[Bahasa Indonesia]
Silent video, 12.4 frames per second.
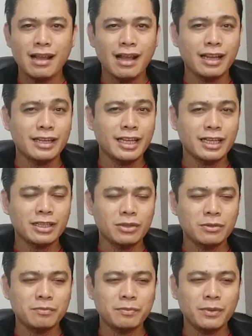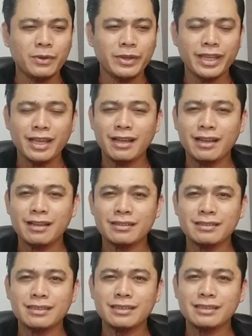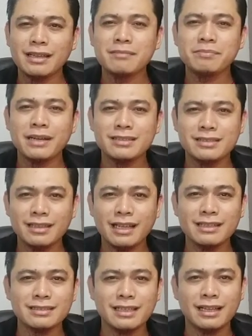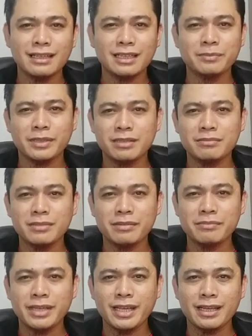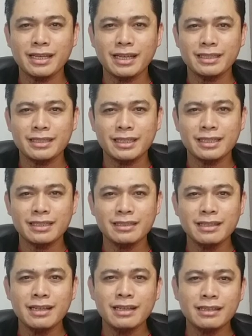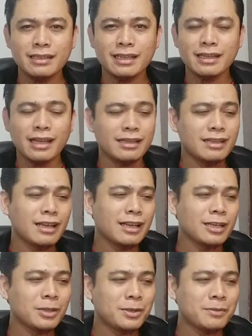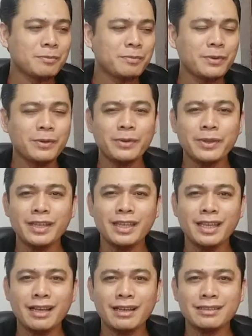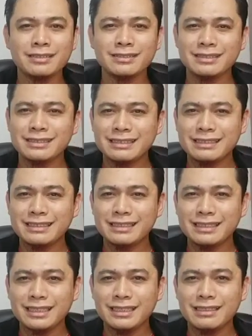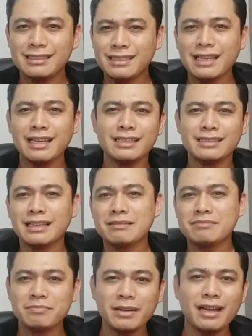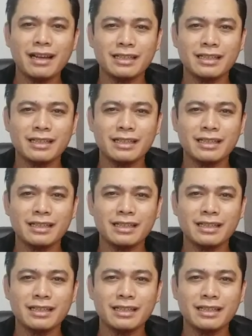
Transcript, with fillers: Ada kelompok yang tampak jelas alat perkembangbiakannya dan ada kelompok yang tidak tampak